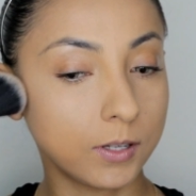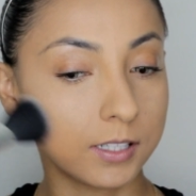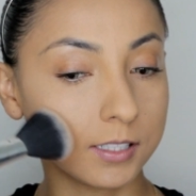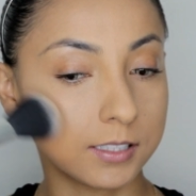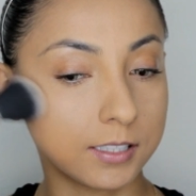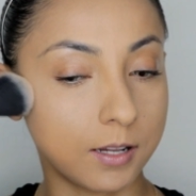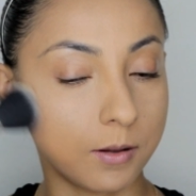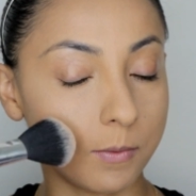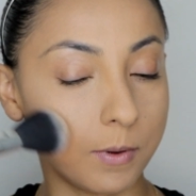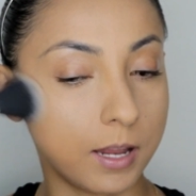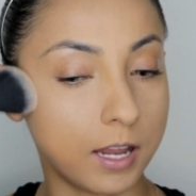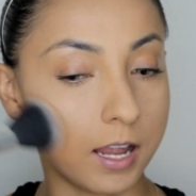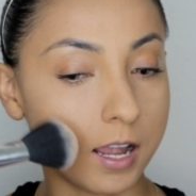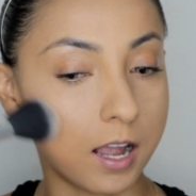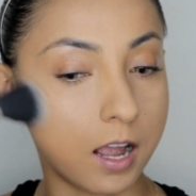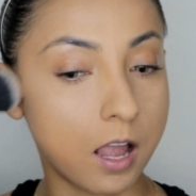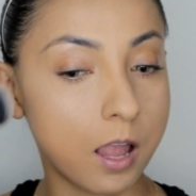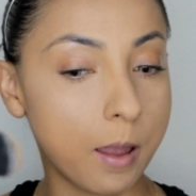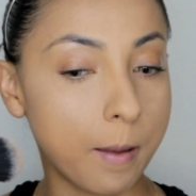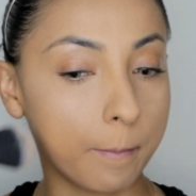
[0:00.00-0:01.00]
que se
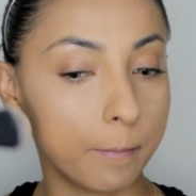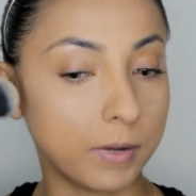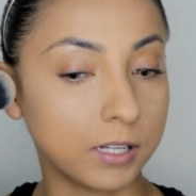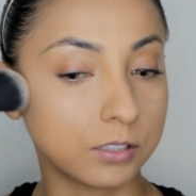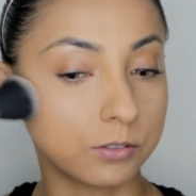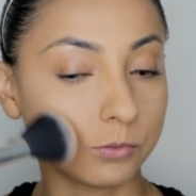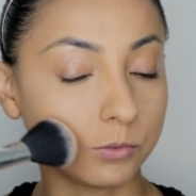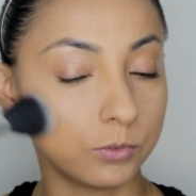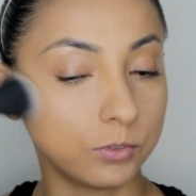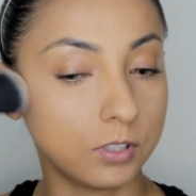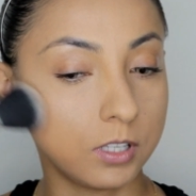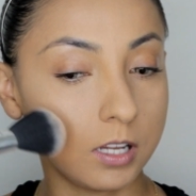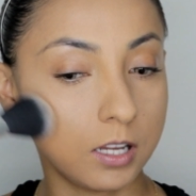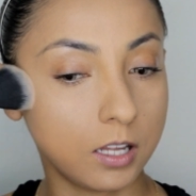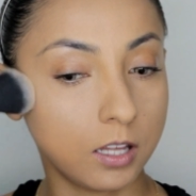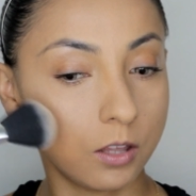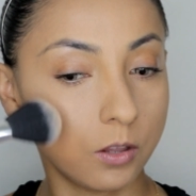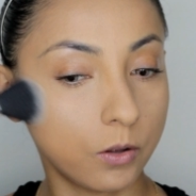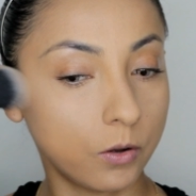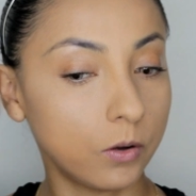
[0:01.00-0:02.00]
vea más
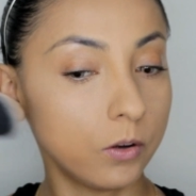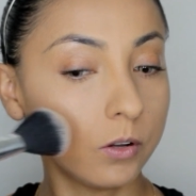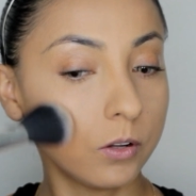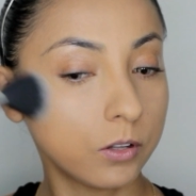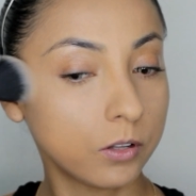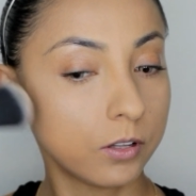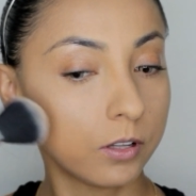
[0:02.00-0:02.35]
hundido